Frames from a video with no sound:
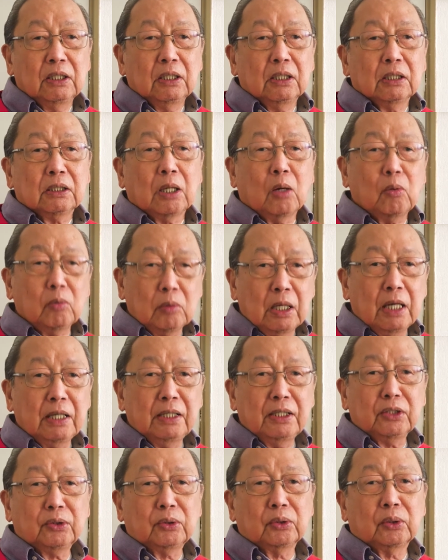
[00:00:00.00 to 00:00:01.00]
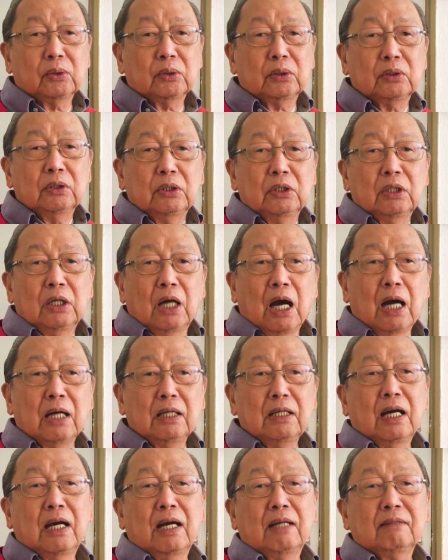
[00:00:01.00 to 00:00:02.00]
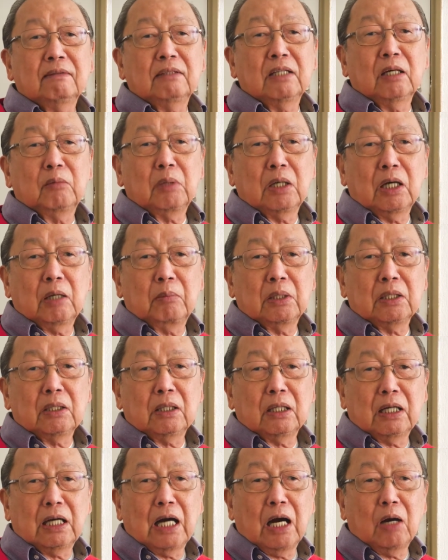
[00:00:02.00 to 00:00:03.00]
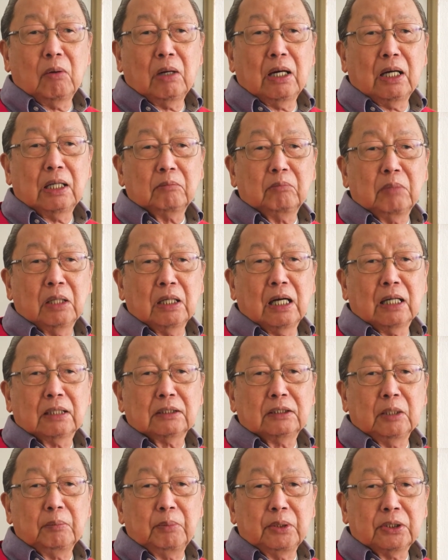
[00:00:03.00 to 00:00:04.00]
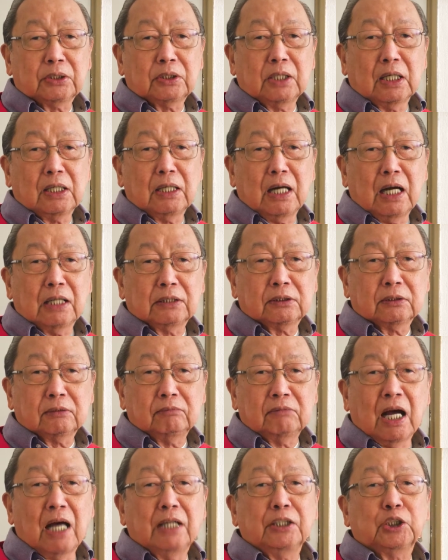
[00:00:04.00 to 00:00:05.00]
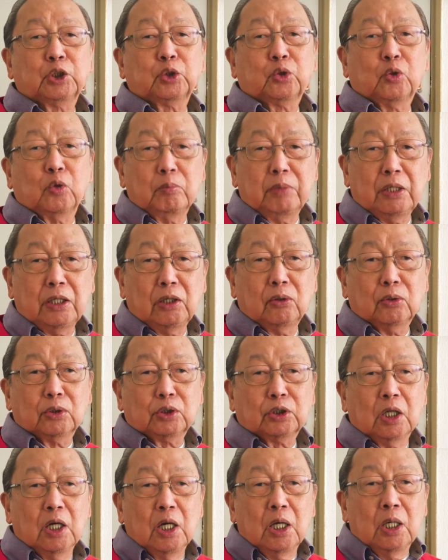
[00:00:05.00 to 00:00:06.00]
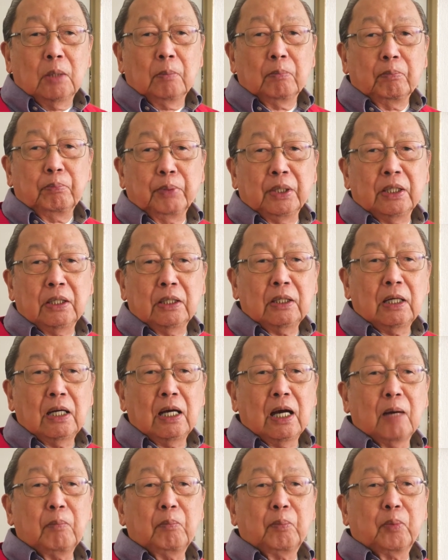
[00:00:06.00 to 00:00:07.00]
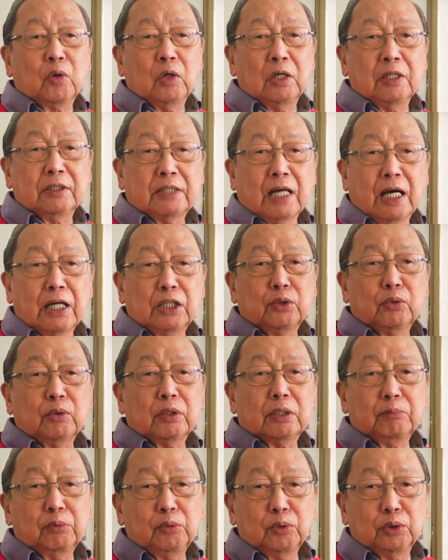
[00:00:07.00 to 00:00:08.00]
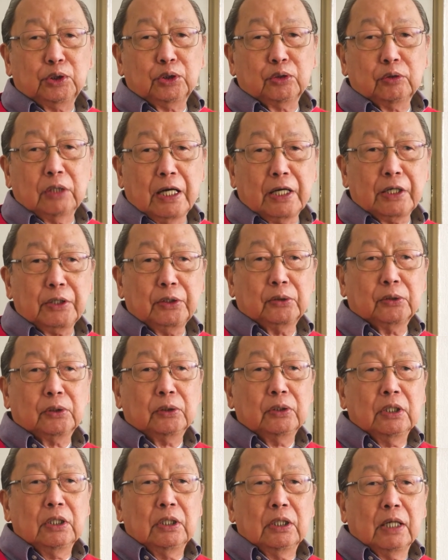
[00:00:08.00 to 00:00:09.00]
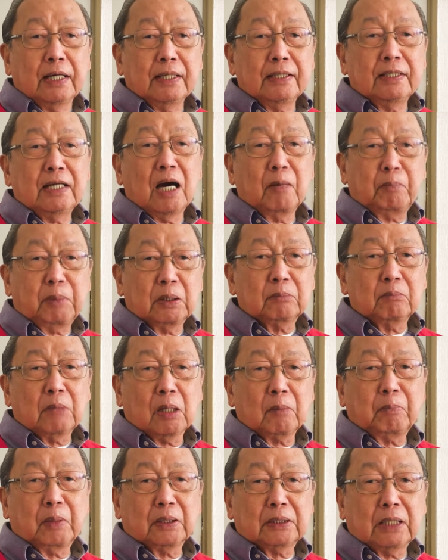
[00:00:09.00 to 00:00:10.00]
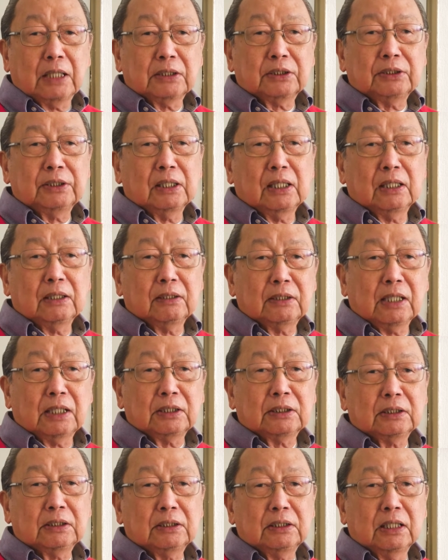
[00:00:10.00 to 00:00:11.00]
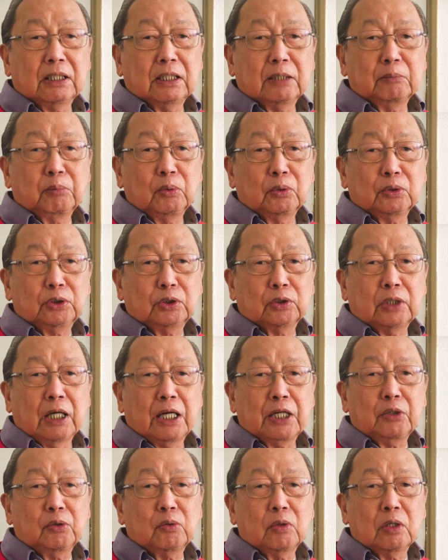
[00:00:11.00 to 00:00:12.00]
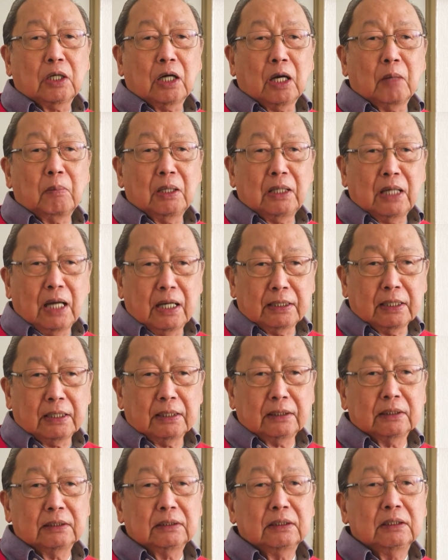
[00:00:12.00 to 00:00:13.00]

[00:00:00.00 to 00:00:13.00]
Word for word: Kaugnay nito, ang lahat ng mga manggagawa at mga aktivistang nais kumilos bilang proletaryong revolusyonaryo ay dapat magpataas ng antas ng revolusyonaryong kabalayan,